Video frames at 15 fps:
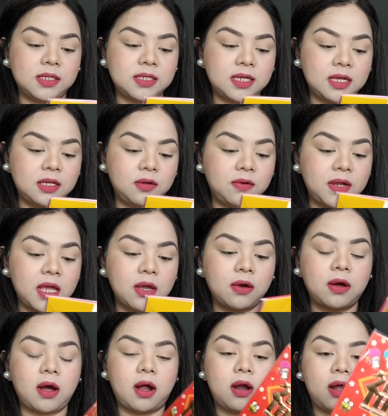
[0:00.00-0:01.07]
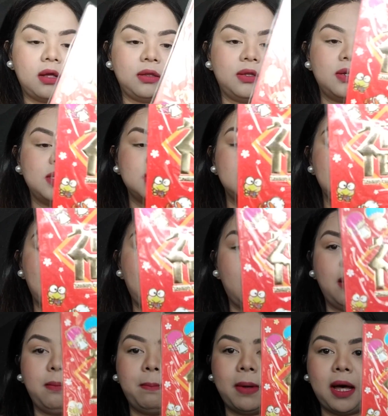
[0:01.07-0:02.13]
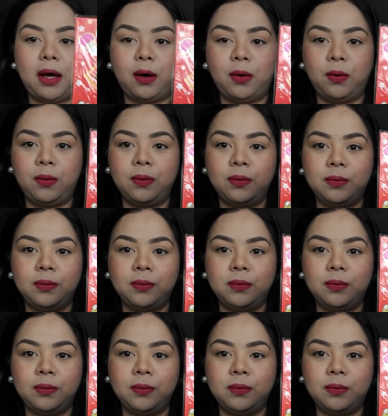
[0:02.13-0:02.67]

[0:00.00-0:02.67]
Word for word: Sanrio Characters na angpao.